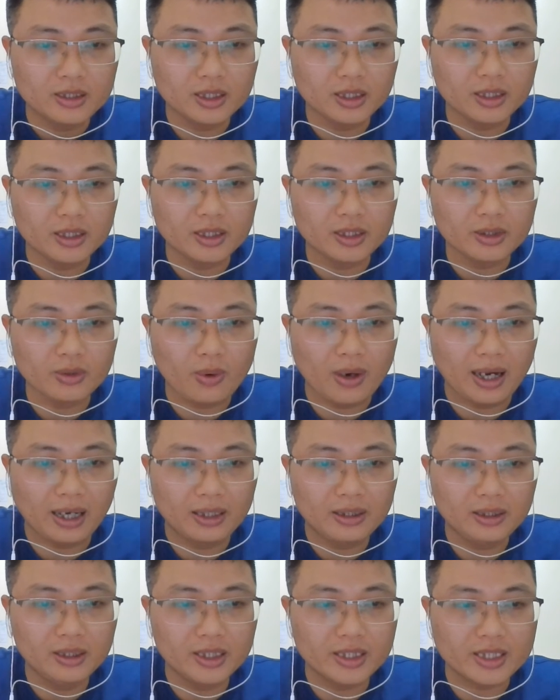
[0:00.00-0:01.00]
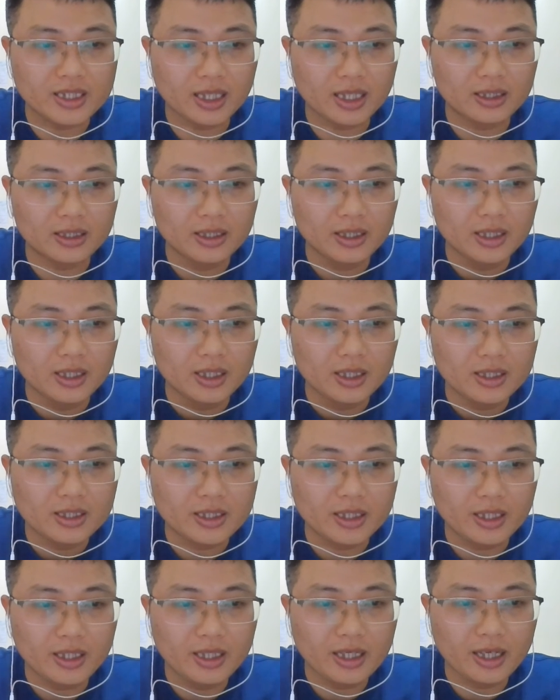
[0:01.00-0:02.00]
trời oán người giận,
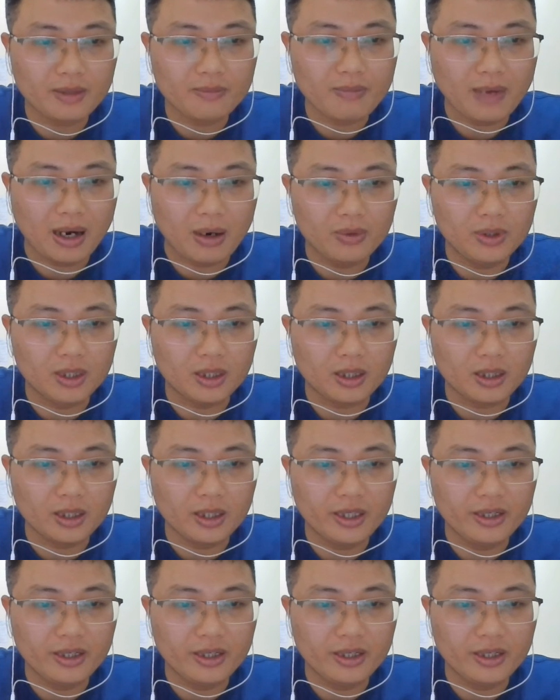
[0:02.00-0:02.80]
Chính lệnh bạo ngược,